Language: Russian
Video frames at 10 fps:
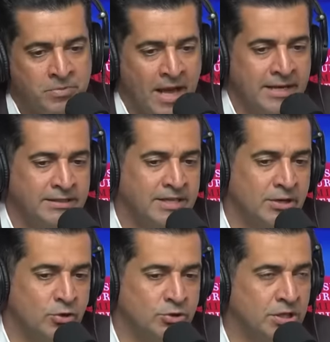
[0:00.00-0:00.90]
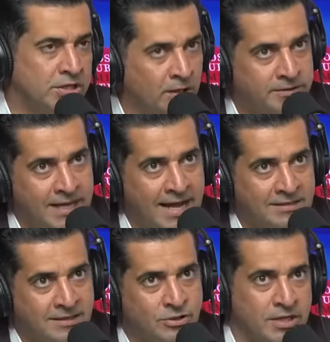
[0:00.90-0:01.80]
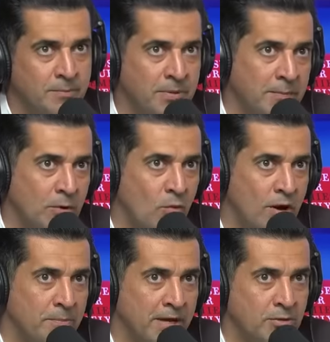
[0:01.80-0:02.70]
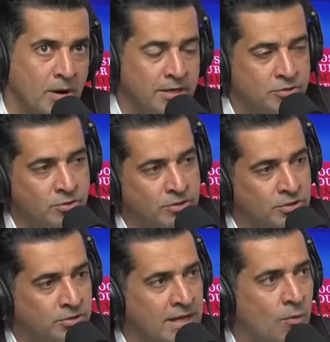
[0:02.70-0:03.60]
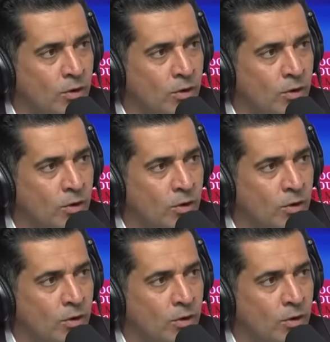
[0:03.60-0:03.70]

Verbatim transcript: И он будет использовать чувство вины, чтобы заставить дать ему денег.